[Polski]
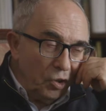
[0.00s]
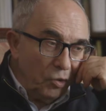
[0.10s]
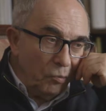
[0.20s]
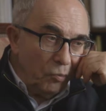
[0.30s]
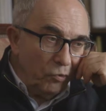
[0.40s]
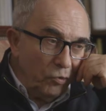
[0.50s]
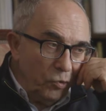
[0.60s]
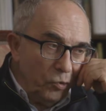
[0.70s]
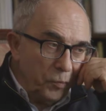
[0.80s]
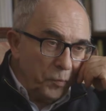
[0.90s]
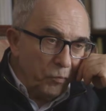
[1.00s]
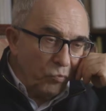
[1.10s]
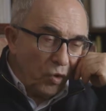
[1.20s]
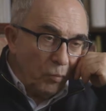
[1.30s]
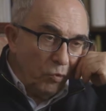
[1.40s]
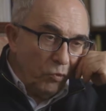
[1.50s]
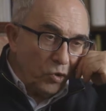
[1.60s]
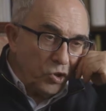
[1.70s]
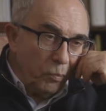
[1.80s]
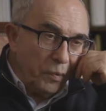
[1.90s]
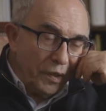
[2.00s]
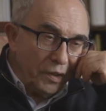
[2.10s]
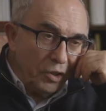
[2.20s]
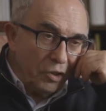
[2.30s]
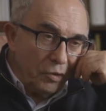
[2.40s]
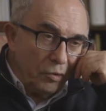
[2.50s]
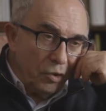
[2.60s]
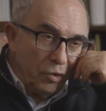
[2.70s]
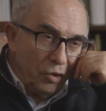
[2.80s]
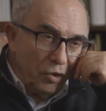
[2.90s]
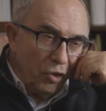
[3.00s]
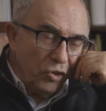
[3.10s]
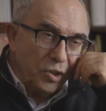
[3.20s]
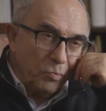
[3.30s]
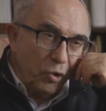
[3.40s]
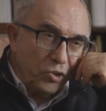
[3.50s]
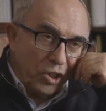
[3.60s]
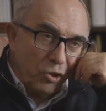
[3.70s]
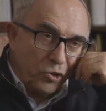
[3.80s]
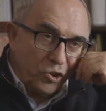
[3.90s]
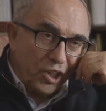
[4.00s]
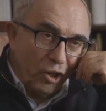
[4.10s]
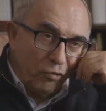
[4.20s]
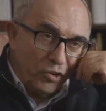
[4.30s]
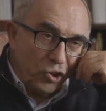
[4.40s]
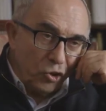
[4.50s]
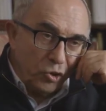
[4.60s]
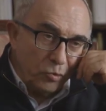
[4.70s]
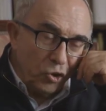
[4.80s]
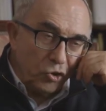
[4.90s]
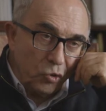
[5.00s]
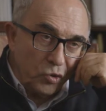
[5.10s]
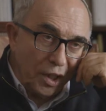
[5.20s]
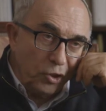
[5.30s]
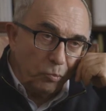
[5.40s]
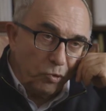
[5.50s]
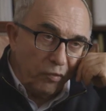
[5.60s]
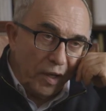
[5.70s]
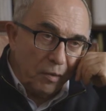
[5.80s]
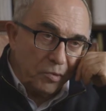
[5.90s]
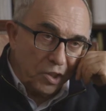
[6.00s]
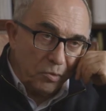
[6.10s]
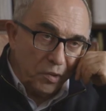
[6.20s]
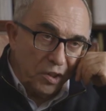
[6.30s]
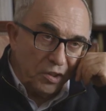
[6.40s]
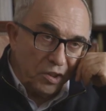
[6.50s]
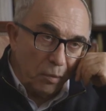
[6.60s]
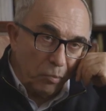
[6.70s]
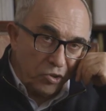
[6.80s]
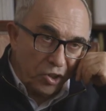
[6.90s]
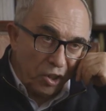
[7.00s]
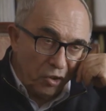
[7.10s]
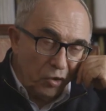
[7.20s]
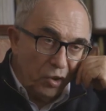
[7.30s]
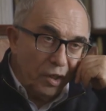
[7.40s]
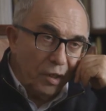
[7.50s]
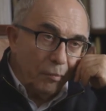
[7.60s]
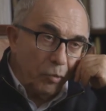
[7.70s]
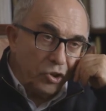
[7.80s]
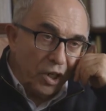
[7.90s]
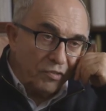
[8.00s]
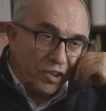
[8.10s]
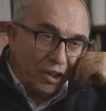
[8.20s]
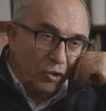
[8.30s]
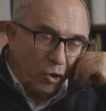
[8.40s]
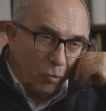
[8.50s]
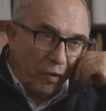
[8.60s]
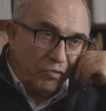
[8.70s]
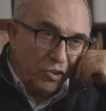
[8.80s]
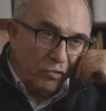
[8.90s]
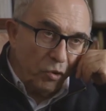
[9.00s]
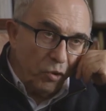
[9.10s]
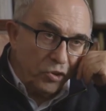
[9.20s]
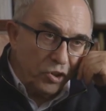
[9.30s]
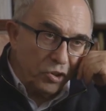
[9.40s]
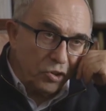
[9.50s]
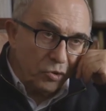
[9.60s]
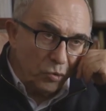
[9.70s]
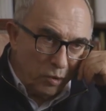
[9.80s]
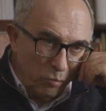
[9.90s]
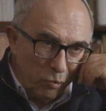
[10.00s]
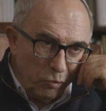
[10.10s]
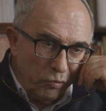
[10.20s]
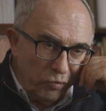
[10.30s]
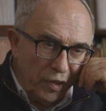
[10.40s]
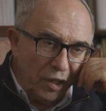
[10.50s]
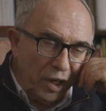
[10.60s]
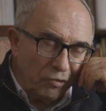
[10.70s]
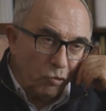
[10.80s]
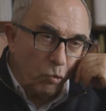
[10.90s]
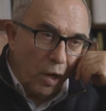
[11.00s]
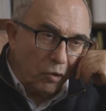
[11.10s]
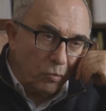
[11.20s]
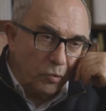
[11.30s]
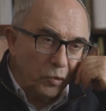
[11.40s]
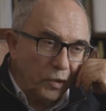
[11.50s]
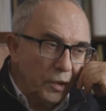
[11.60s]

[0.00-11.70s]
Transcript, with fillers: on mówił, mówił o sobie. On jest pochodzenia rosyjskiego w istocie, został zaadoptowany przez ministra polskiego Modzelewskiego. Jego prawdziwy ojciec, który był wiele lat w Gułagu, był,